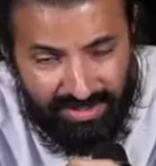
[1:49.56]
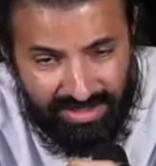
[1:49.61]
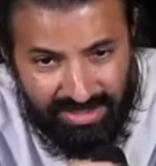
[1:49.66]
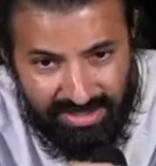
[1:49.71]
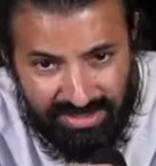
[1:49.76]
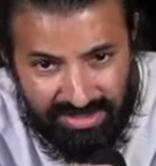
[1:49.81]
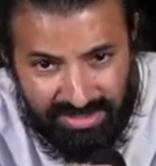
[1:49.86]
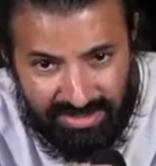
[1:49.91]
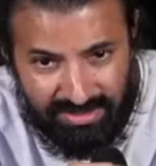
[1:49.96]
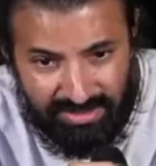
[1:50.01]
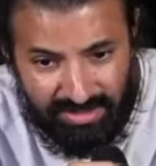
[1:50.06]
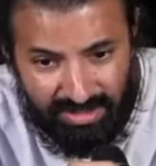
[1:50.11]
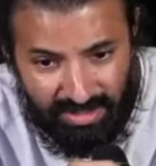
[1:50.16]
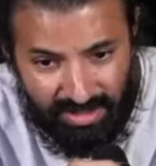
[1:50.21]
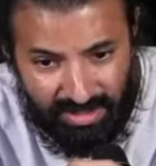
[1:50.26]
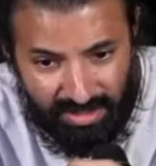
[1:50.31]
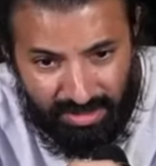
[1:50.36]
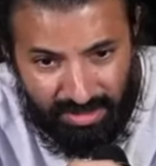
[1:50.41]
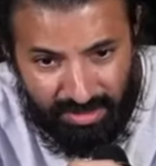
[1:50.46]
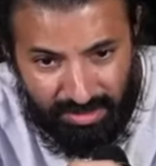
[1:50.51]
వైజ్
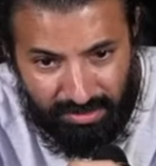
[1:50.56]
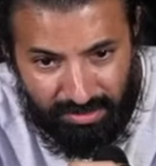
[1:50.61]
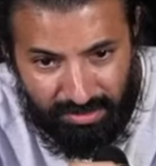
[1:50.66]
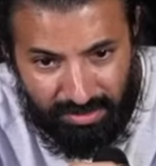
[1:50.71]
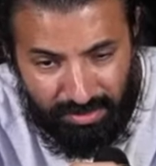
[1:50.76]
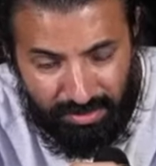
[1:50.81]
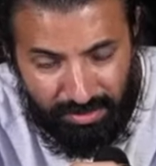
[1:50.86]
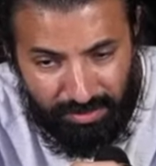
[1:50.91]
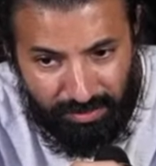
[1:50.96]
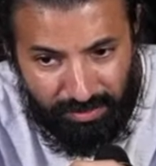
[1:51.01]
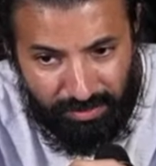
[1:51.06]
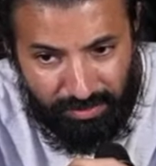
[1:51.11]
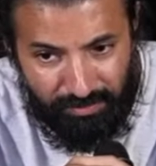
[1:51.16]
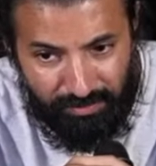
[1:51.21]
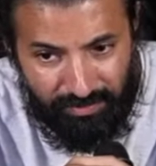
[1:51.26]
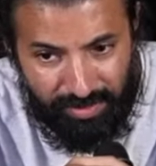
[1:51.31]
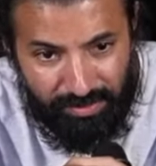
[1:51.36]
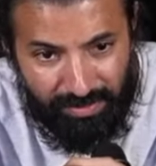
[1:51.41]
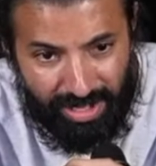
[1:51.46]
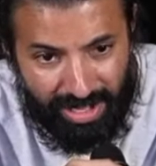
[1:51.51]

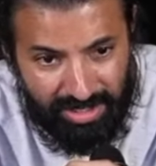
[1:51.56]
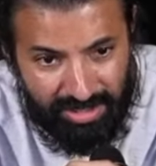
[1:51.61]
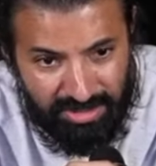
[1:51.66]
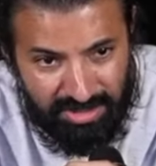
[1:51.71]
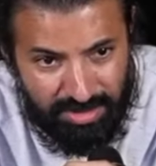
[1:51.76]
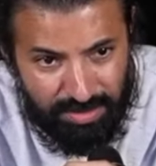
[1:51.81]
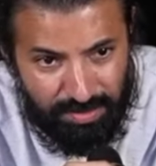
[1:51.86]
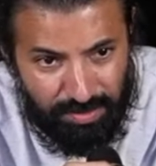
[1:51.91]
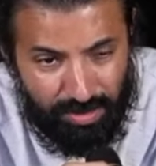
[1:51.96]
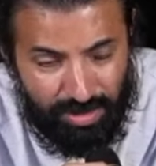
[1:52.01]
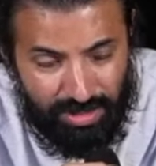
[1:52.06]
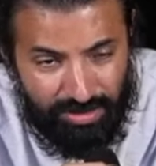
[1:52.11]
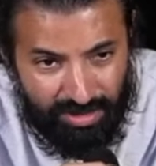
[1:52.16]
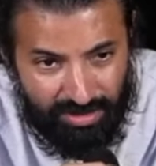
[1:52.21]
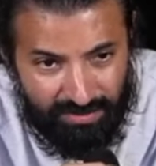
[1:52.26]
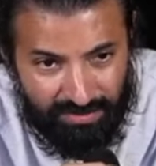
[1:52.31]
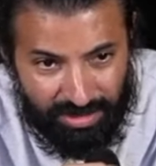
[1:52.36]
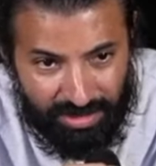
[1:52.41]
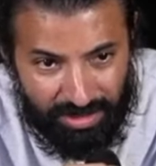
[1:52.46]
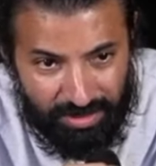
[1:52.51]
వి మేనేజ్ టు పుల్
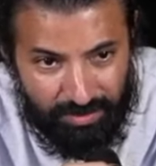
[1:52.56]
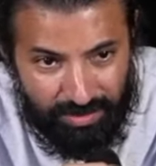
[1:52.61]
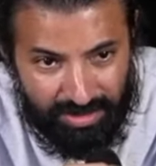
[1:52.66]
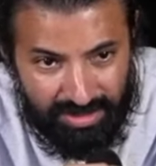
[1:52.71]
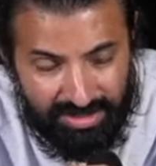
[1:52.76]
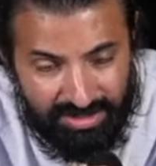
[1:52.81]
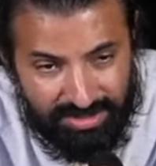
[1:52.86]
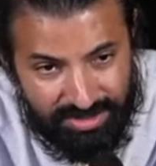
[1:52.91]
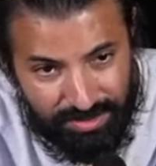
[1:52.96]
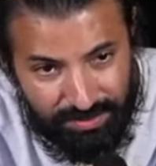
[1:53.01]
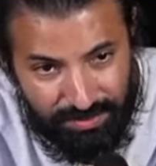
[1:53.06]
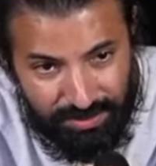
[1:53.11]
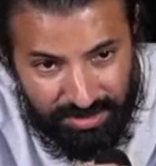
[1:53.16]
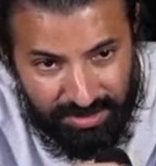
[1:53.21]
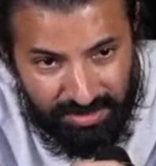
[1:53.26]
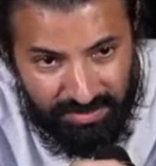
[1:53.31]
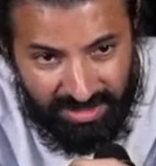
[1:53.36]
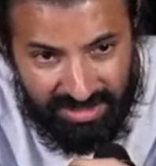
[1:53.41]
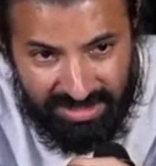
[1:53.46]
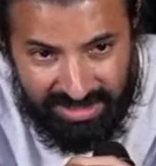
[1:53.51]
ఇట్ ఆఫ్ అండి బట్
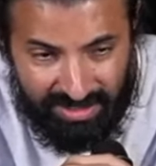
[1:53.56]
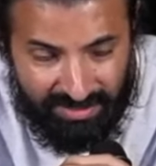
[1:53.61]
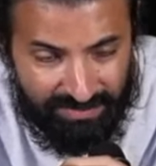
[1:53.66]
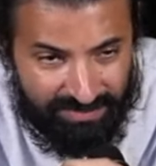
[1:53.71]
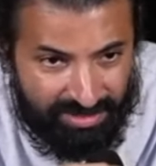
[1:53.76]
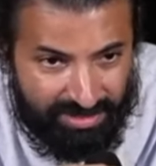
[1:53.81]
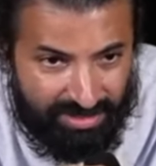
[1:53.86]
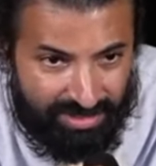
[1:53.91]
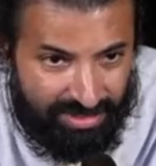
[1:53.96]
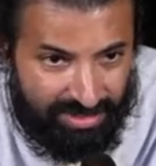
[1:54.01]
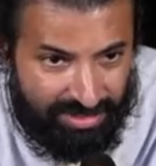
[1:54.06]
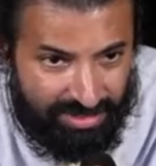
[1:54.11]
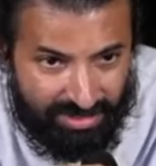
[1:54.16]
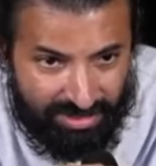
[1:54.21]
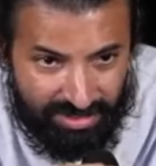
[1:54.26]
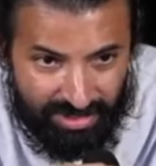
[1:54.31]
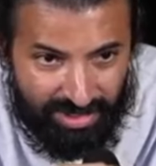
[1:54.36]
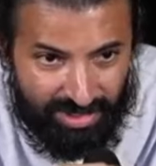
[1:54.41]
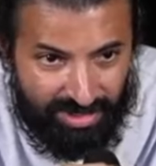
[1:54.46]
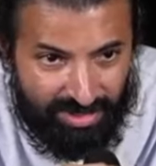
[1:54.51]
డిస్ట్రిబ్యూషన్ వైజ్ డెఫినెట్లీ
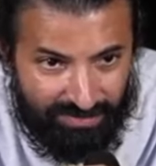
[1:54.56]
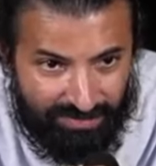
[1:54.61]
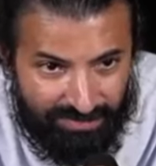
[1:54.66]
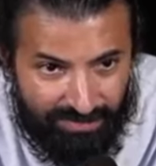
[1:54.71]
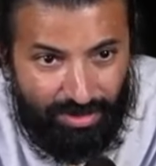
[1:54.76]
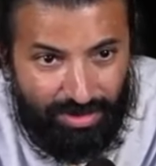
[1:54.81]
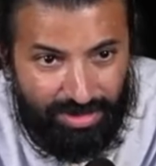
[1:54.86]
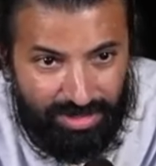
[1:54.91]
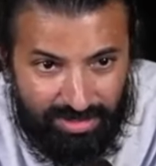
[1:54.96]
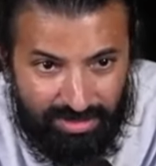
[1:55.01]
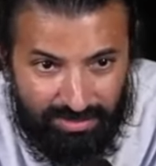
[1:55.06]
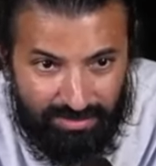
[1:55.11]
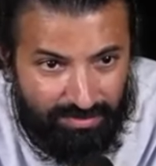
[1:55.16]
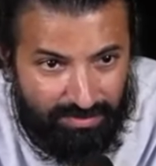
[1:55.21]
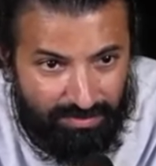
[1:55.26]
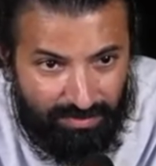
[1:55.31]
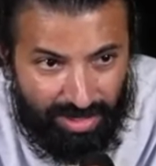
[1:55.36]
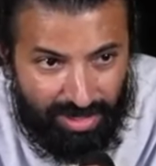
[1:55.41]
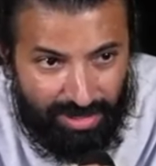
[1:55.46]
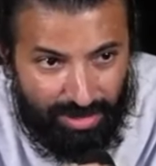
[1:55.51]
ఫారిన్
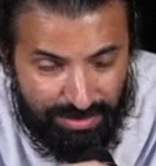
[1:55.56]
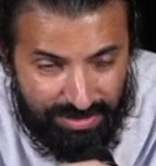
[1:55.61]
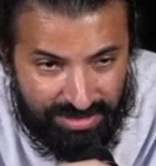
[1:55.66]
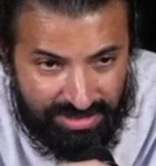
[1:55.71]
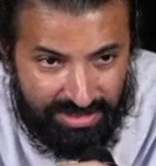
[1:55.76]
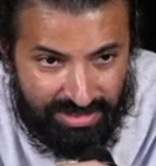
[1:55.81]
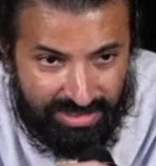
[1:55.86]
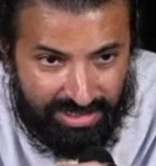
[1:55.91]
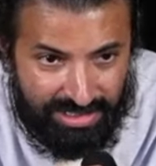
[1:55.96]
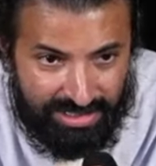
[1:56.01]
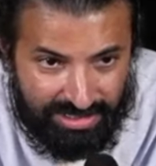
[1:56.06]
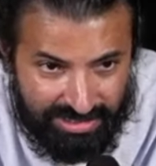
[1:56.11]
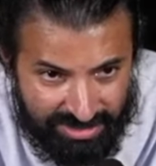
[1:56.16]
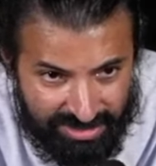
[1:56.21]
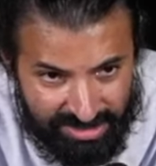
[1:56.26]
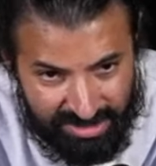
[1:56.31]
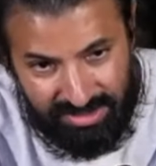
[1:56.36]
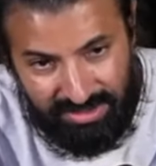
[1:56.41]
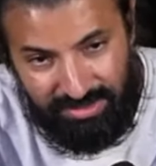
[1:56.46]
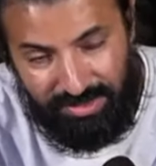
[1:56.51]
వాళ్ళు వస్తే
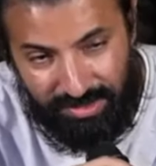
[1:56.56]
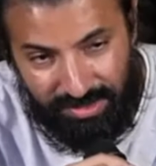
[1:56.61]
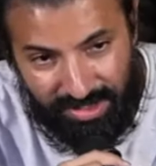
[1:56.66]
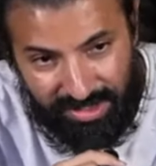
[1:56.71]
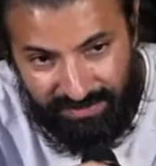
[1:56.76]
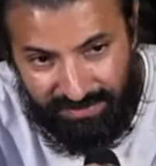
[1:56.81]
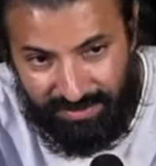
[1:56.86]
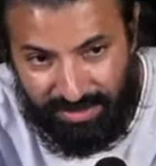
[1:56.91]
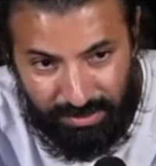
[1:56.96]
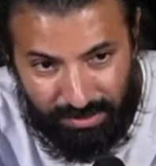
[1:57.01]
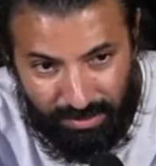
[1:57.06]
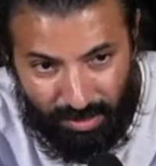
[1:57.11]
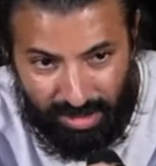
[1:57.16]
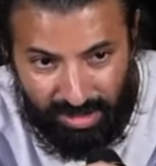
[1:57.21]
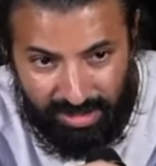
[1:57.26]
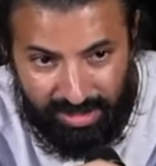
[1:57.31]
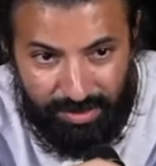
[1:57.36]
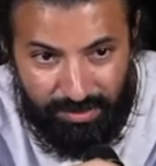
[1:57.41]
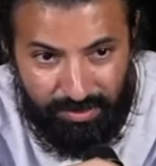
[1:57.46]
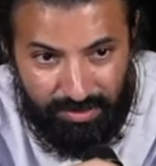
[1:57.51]
ఇట్స్ డిఫరెంట్
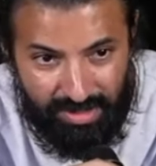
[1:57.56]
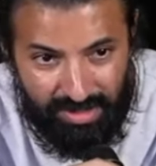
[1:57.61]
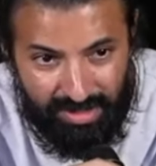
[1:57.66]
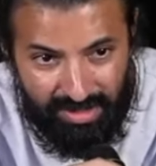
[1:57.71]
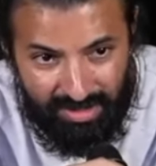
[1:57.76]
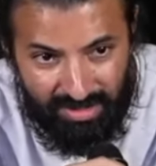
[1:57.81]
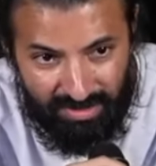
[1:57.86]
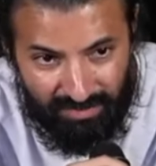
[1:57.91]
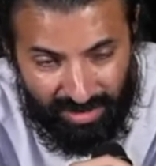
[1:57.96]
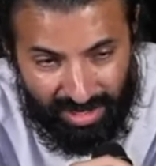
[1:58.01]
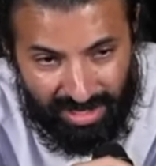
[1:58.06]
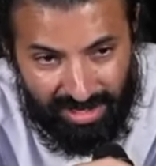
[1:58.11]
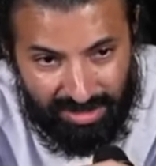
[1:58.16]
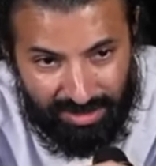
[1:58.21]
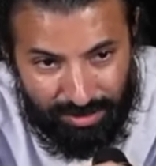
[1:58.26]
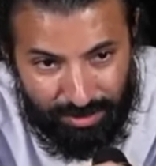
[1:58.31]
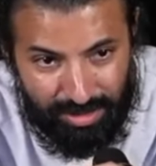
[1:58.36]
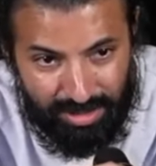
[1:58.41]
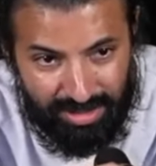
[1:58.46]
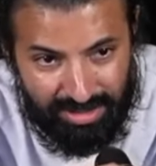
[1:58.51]
బాల్ గేమ్
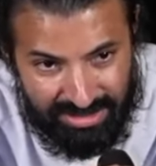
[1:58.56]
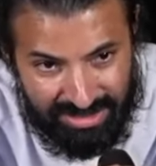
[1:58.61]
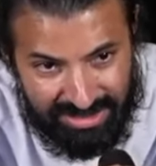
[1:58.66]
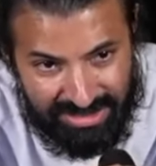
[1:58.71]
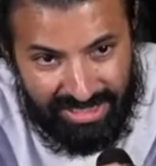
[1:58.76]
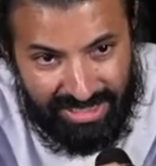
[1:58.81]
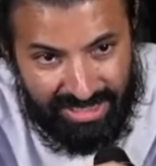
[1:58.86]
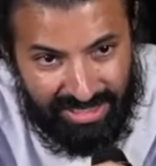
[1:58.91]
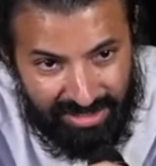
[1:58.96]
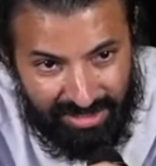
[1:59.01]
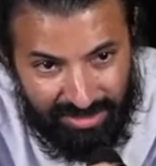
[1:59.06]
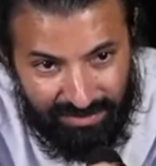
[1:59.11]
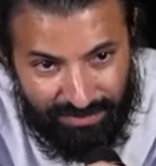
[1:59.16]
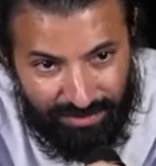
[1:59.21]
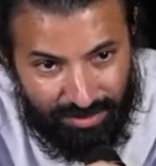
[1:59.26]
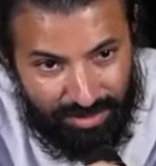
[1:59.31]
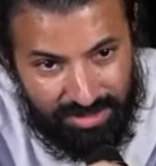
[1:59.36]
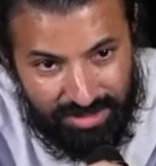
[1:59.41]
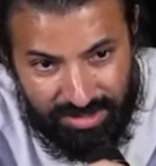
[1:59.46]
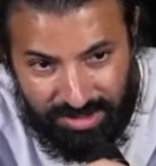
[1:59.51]
వాళ్ళకున్న స్కేల్
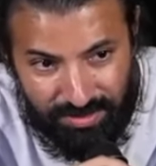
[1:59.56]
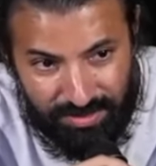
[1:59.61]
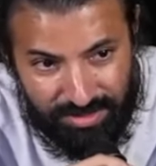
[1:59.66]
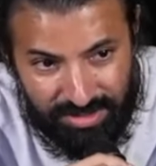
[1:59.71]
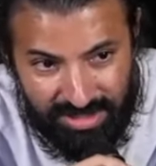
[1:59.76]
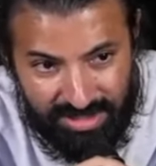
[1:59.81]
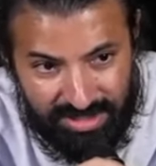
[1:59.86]
ఫర్ డిస్ట్రిబ్యూషన్